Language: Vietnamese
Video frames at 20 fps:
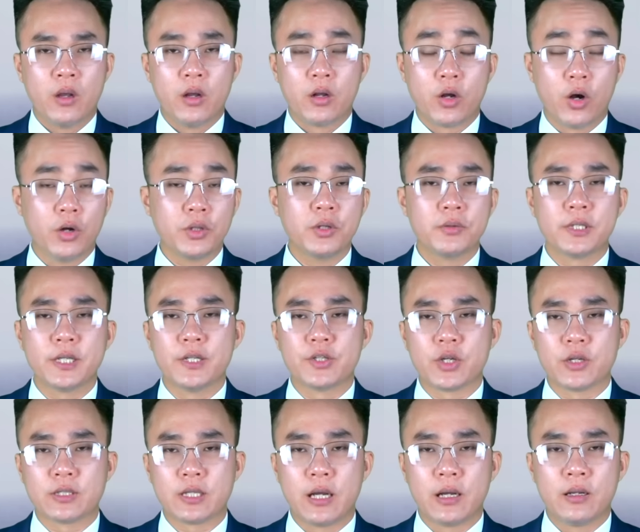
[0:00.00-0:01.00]
Có thông tin
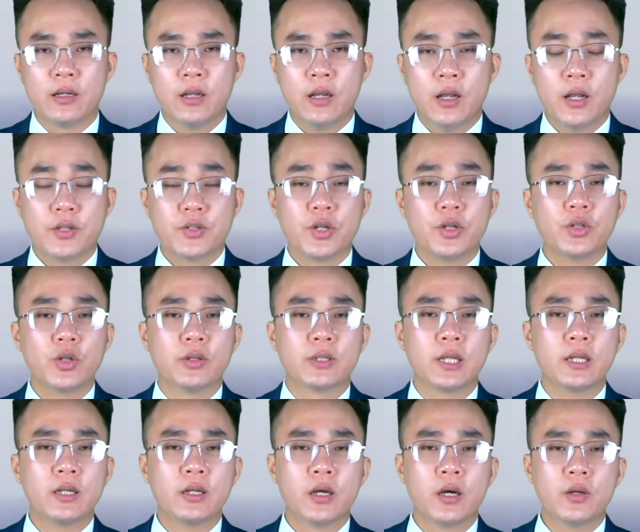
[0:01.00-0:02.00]
cho rằng, do tổn
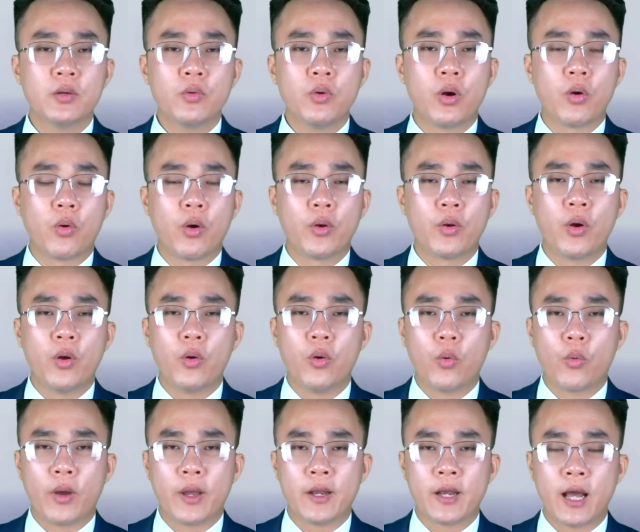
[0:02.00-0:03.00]
thất lớn của quân đội
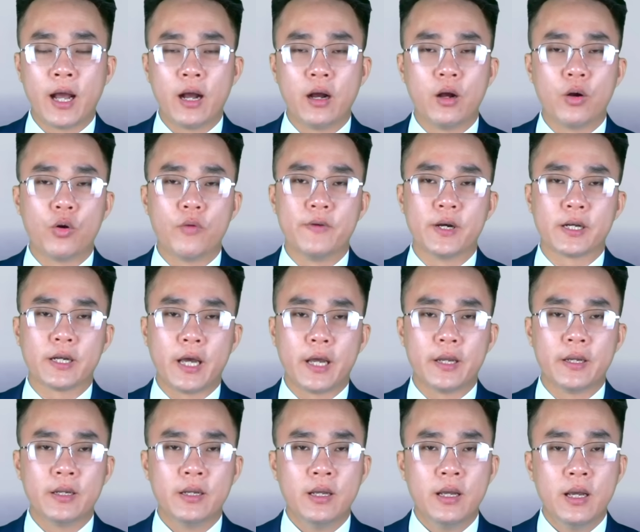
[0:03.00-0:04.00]
Ukraine ở khu vực
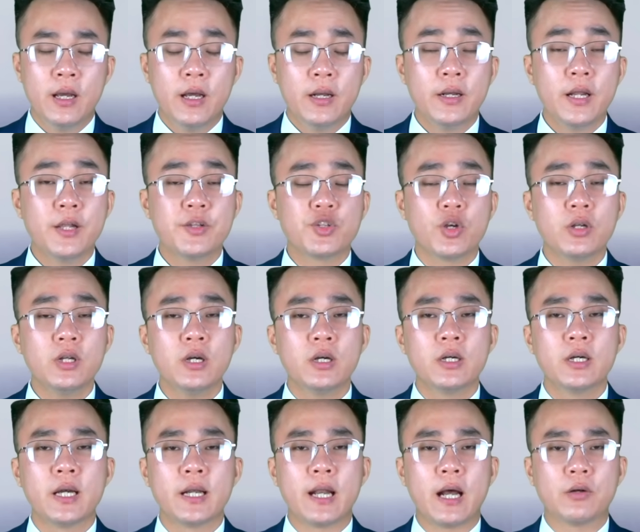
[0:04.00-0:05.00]
này, nên số lượng
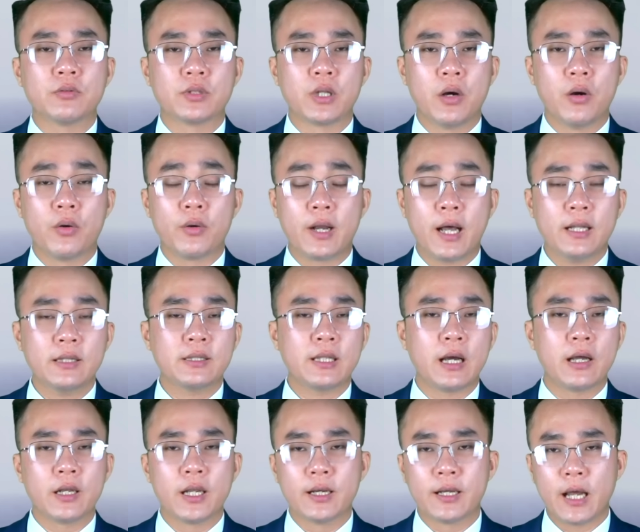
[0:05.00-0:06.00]
người đào tẩu đã
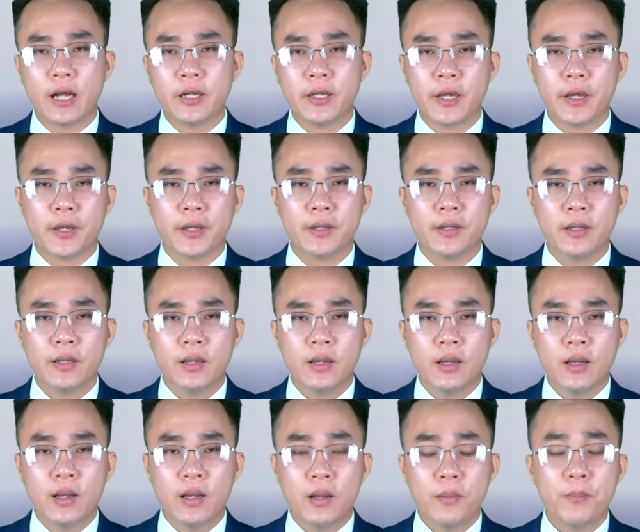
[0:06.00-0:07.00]
tăng lên đáng kể.
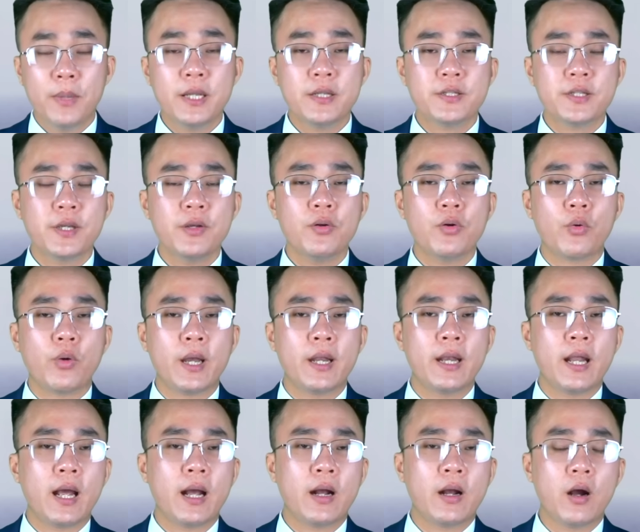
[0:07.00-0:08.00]
Binh sĩ
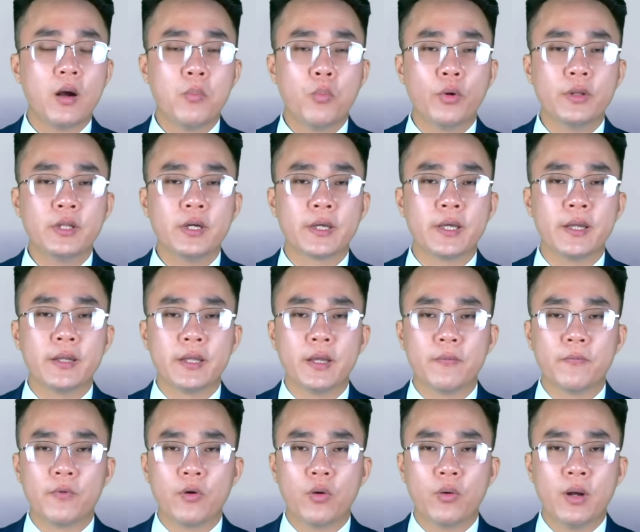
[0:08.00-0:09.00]
Ukraine không muốn thực hiện
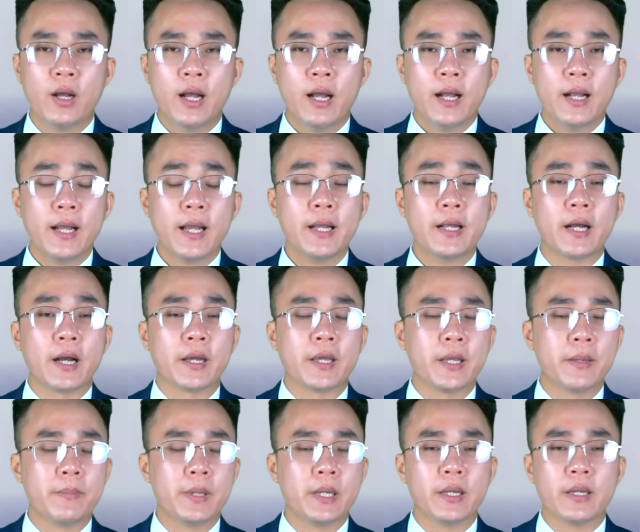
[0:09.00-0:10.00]
nhiệm vụ ngay cả
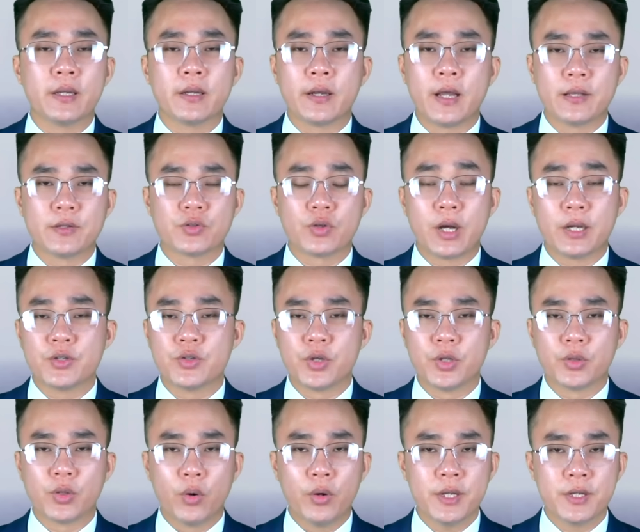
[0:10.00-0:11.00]
khi bị đe dọa truy
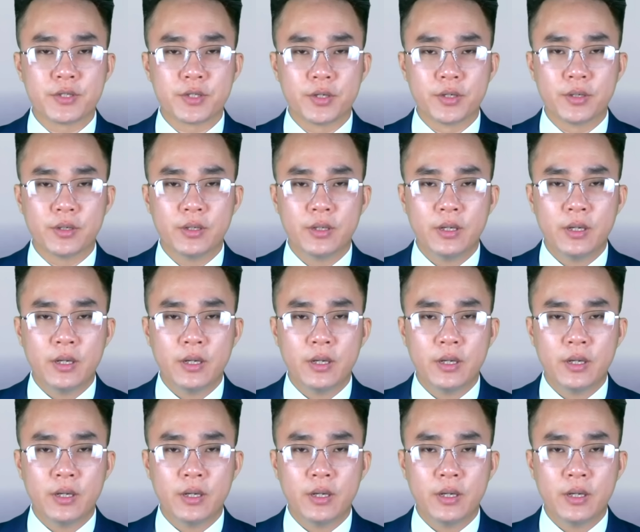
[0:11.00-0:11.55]
tố hình sự.